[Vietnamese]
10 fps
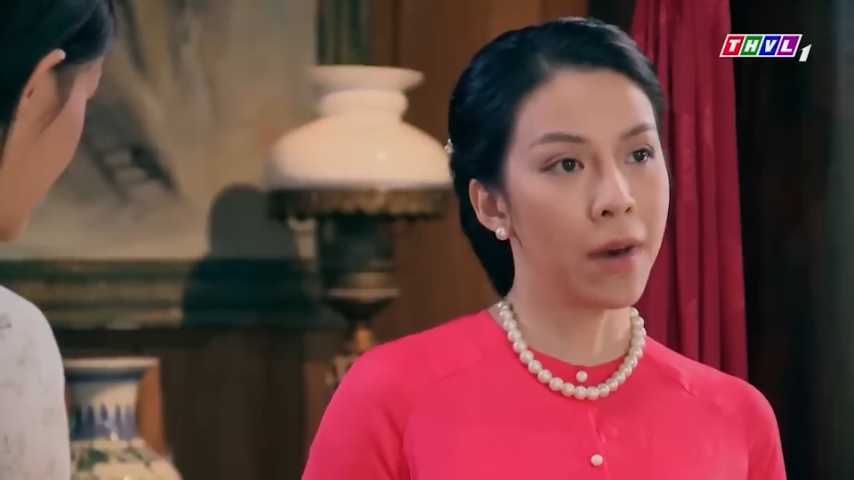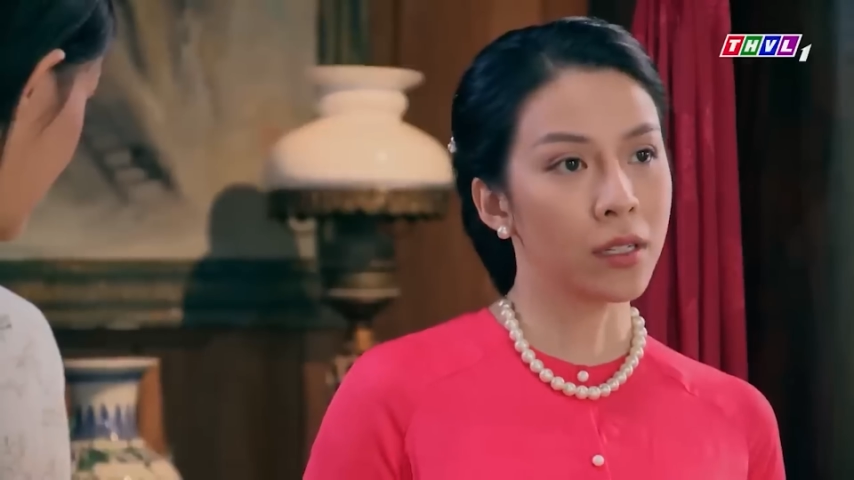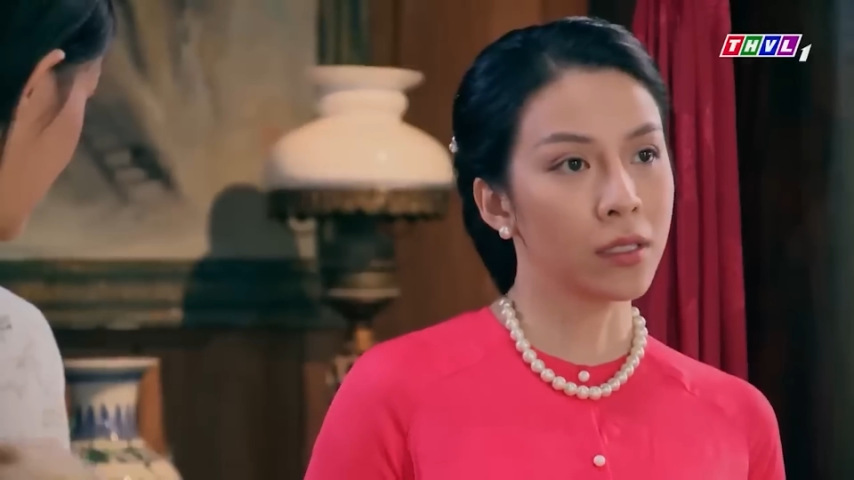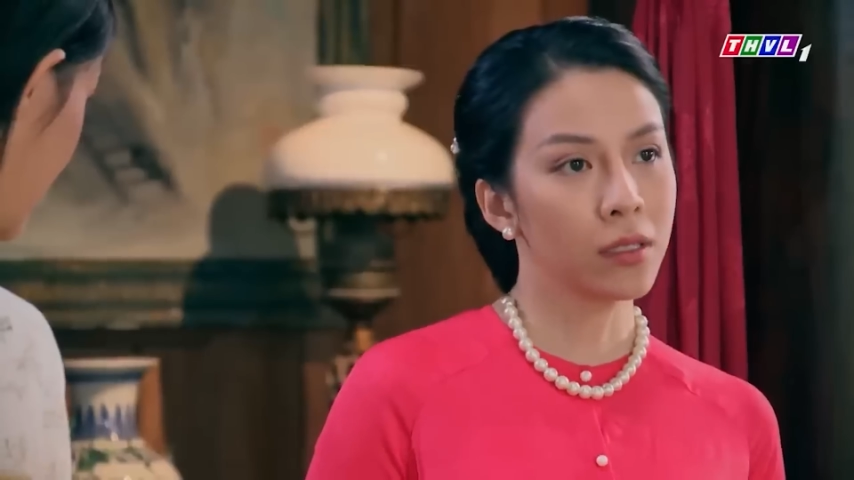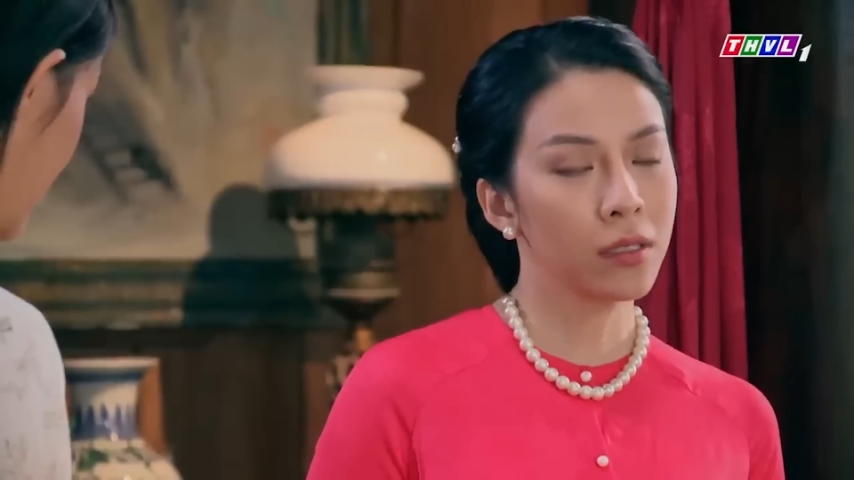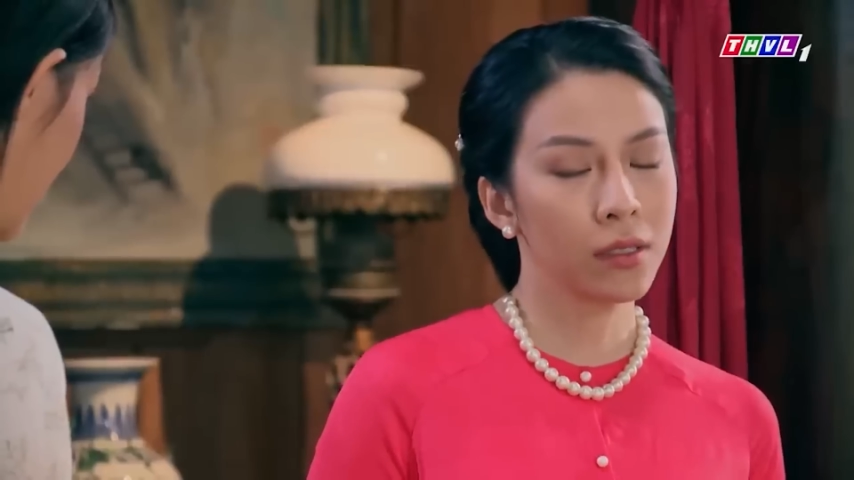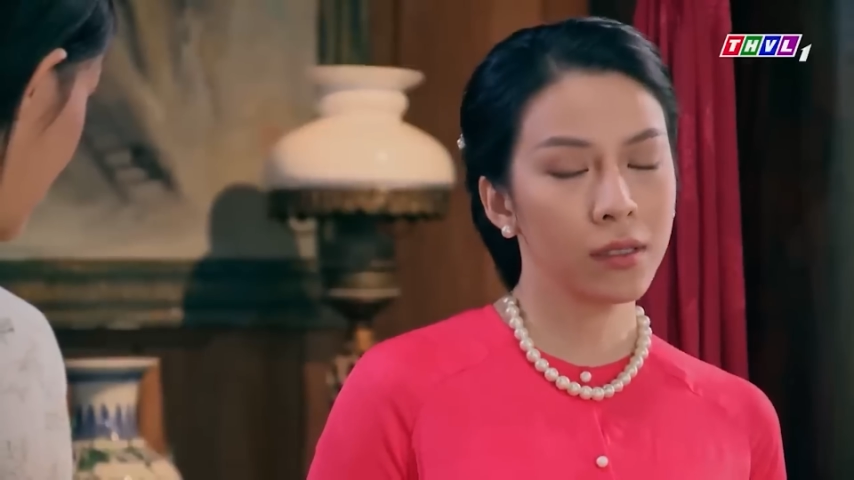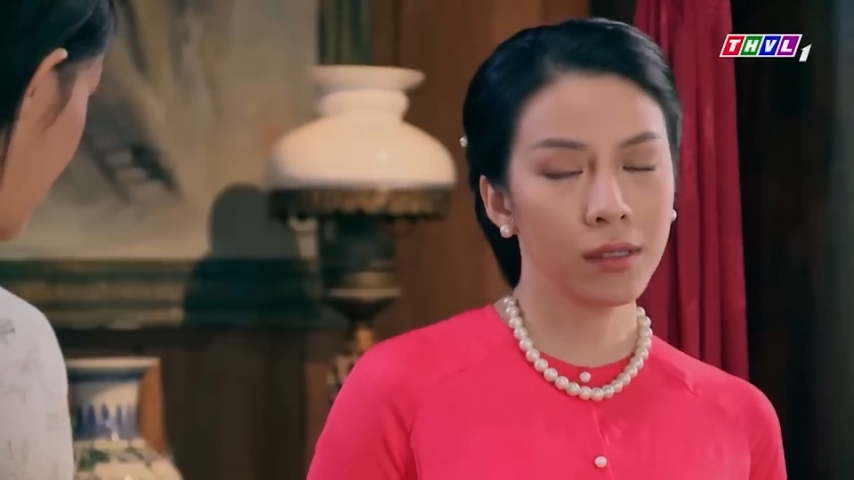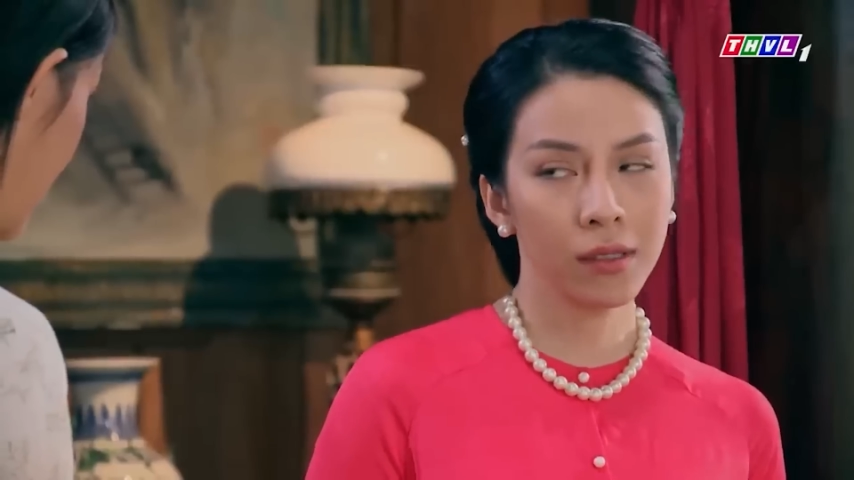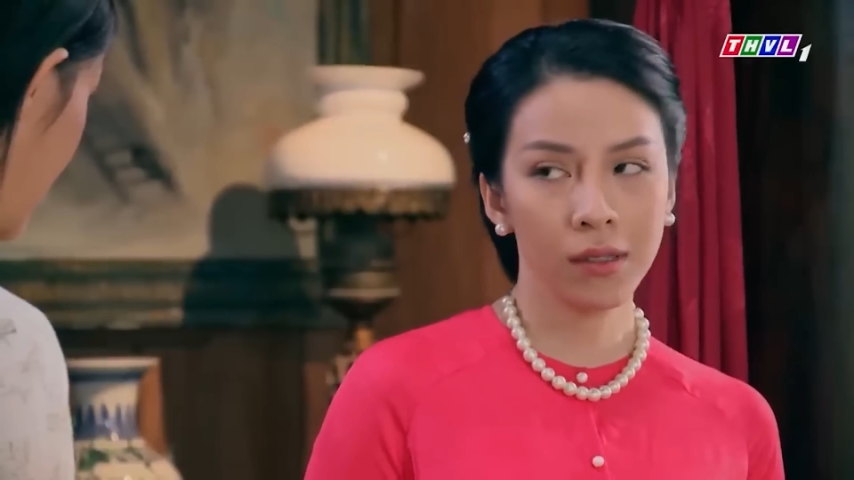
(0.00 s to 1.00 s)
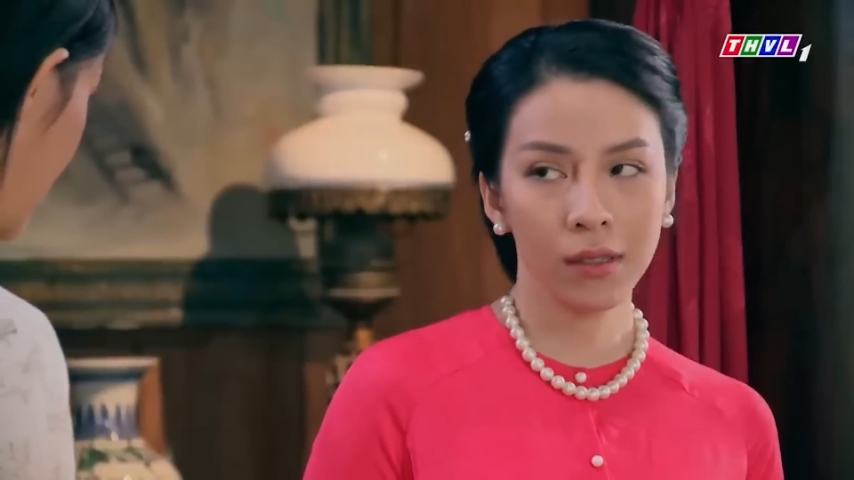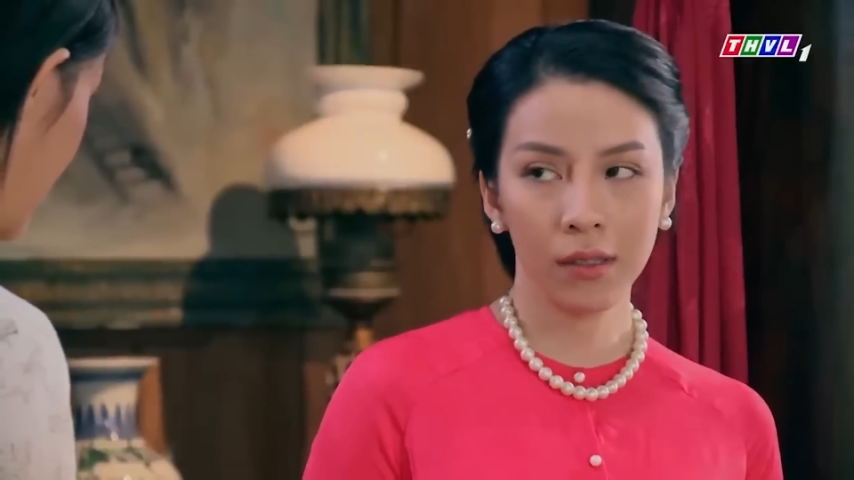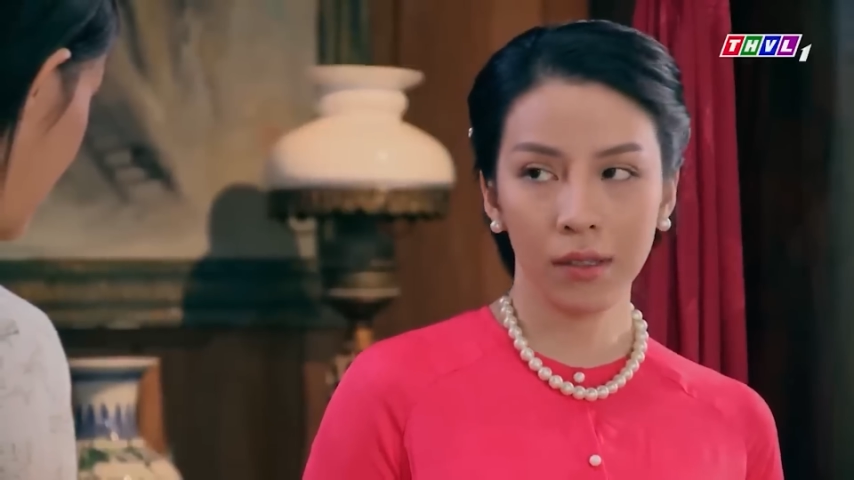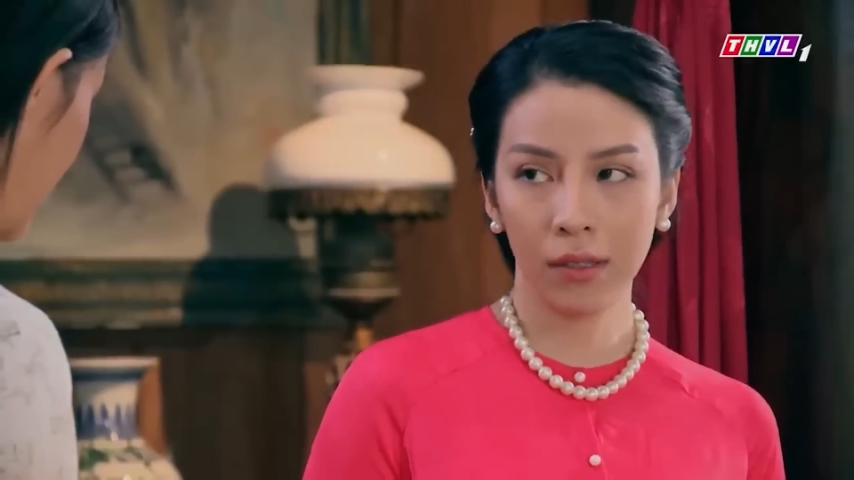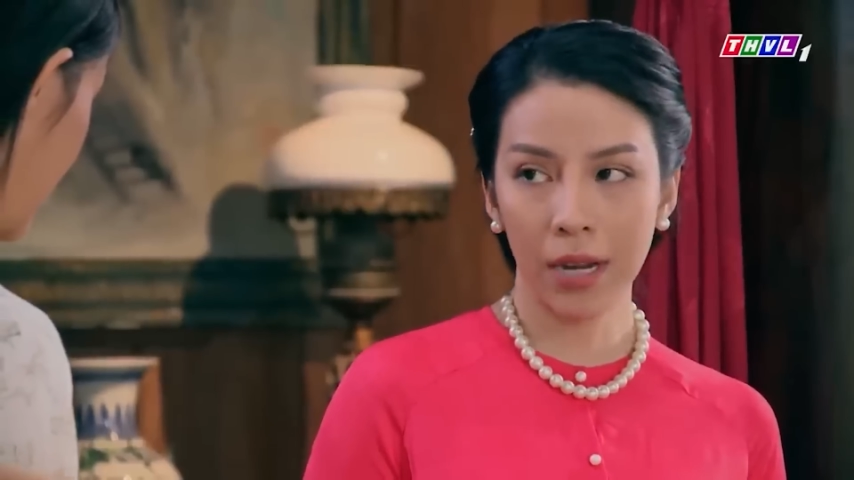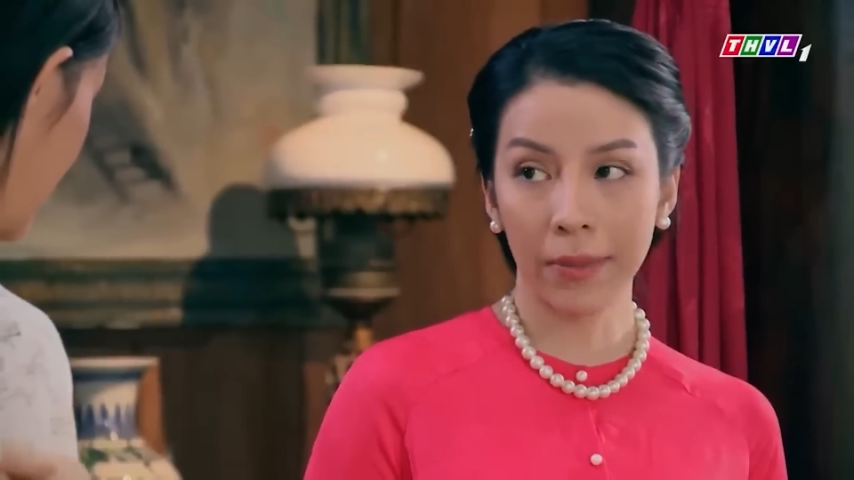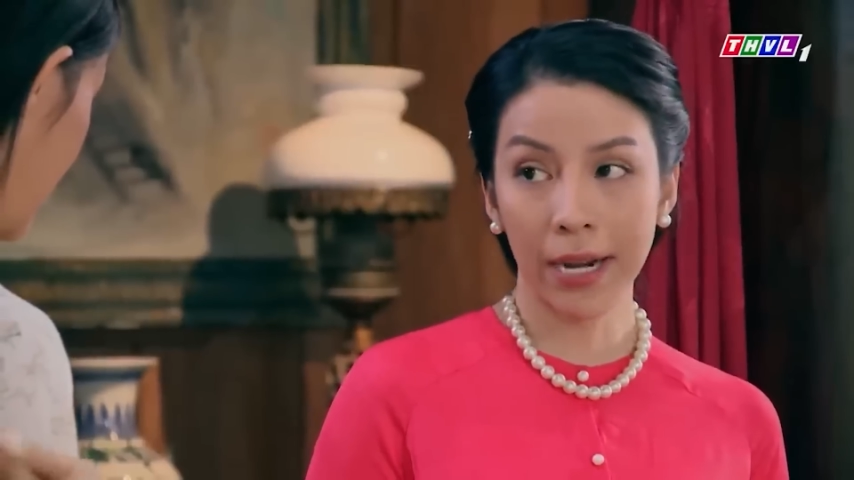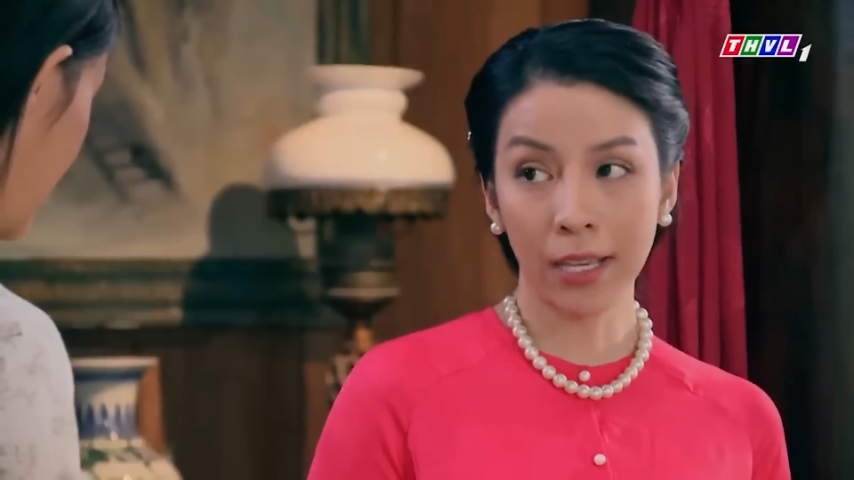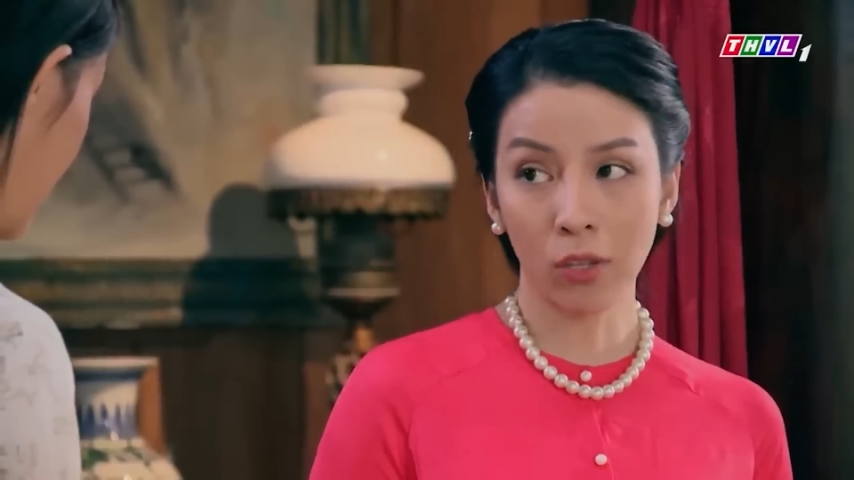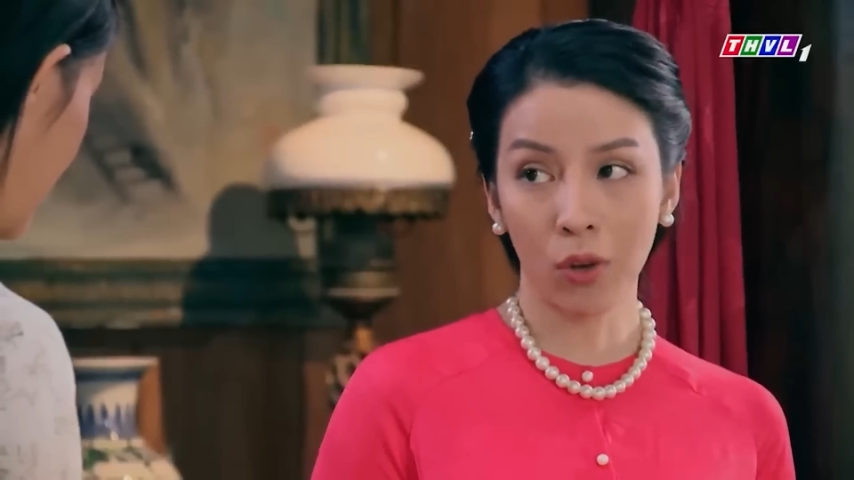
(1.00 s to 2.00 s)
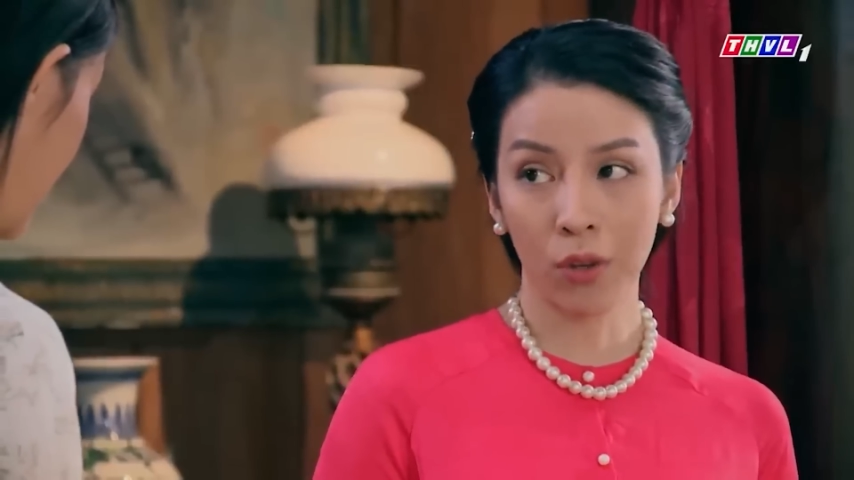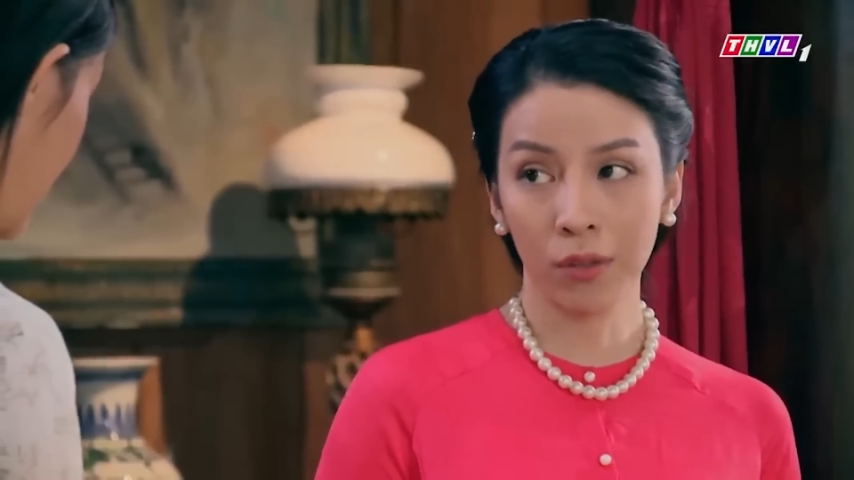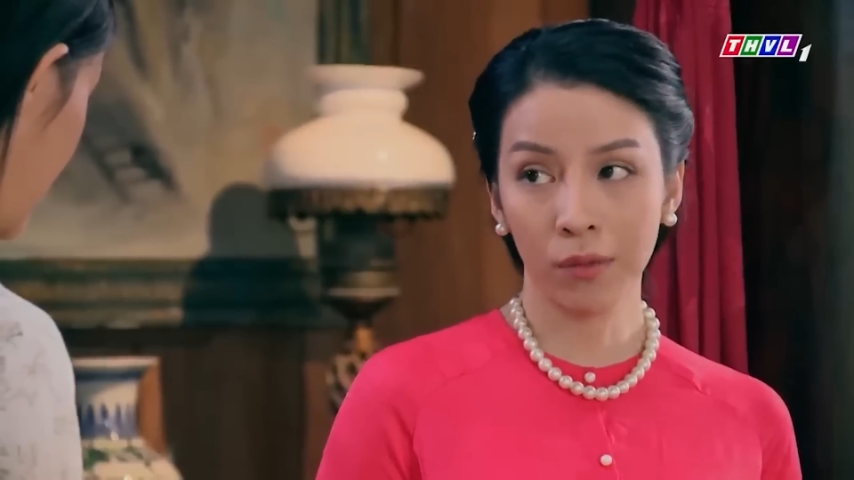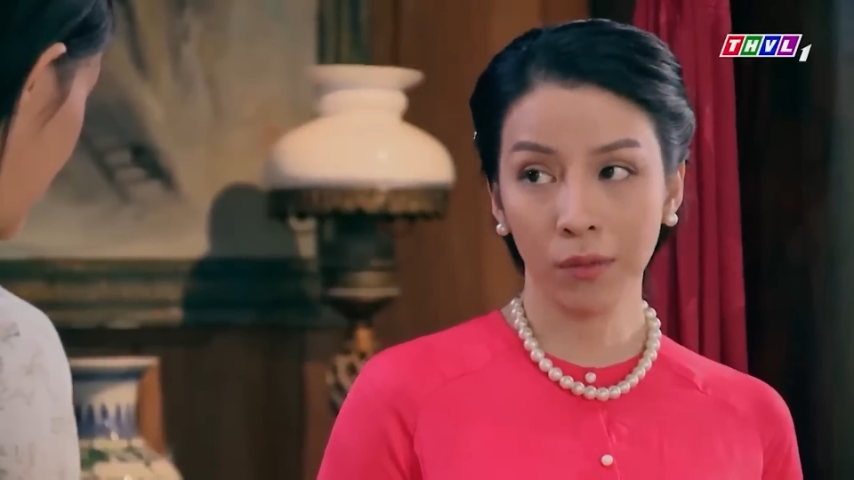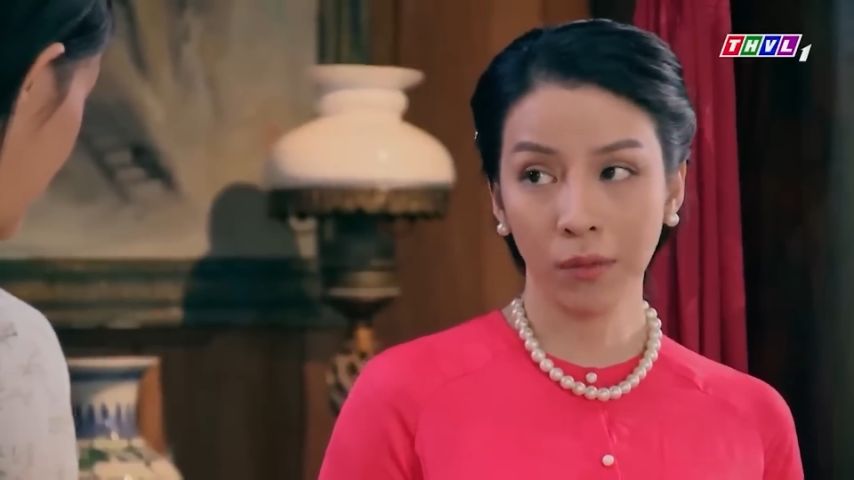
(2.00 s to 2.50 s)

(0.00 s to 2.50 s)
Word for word: bận đem ra đây cho tôi